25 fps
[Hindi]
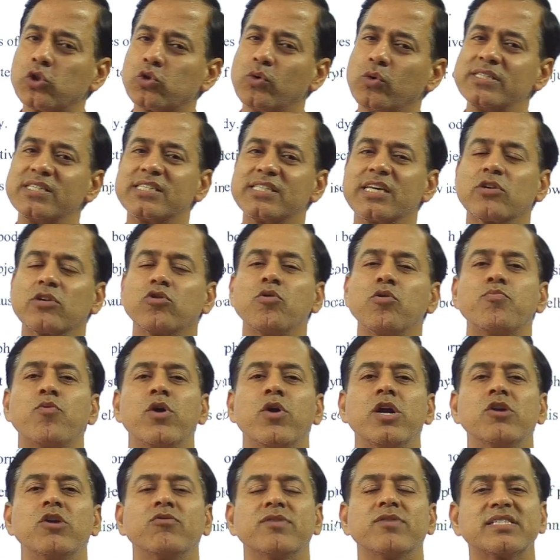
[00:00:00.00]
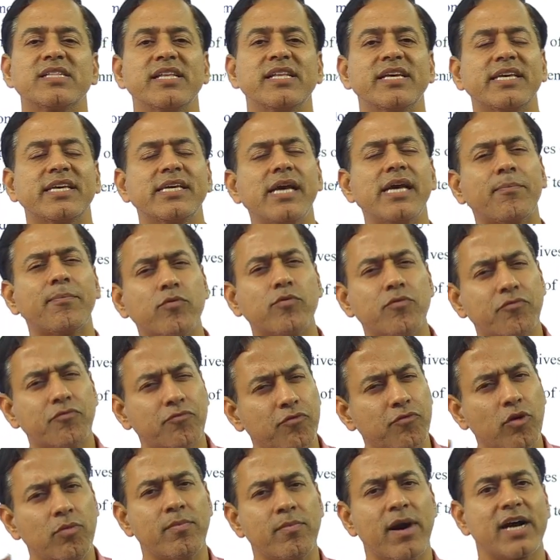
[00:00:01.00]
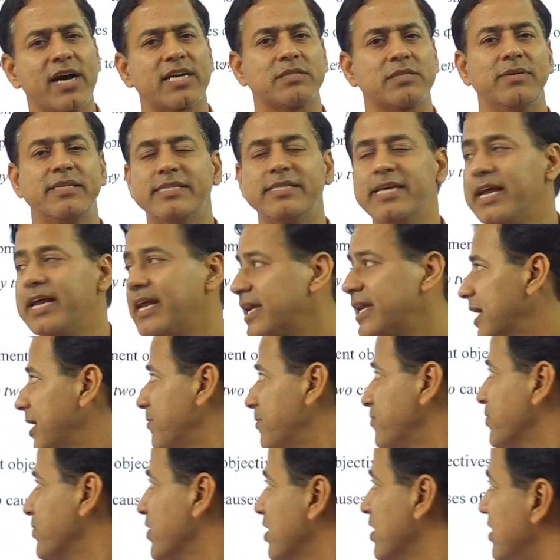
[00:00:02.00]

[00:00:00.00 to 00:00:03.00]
तो आंसर को पॉइंट वाइज लिखिए आपको फुल मार्क्स मिल जाएगा